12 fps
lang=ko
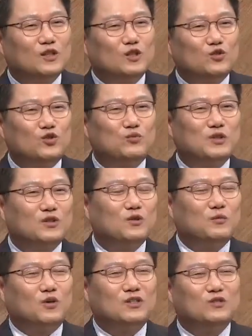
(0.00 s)
쉬면서
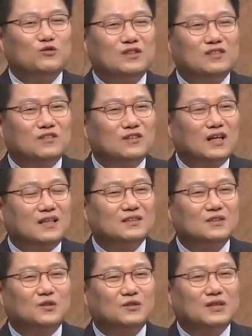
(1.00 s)
먹기 위해서 가는
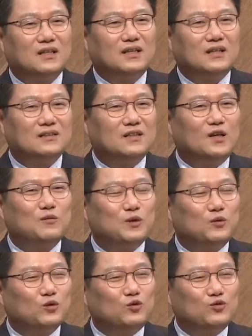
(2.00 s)
건데 그 다음에
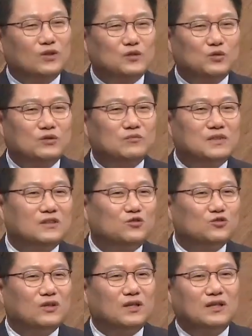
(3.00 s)
또 휴게소 음식
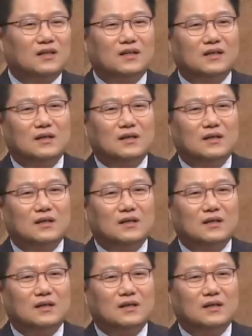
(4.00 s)
중에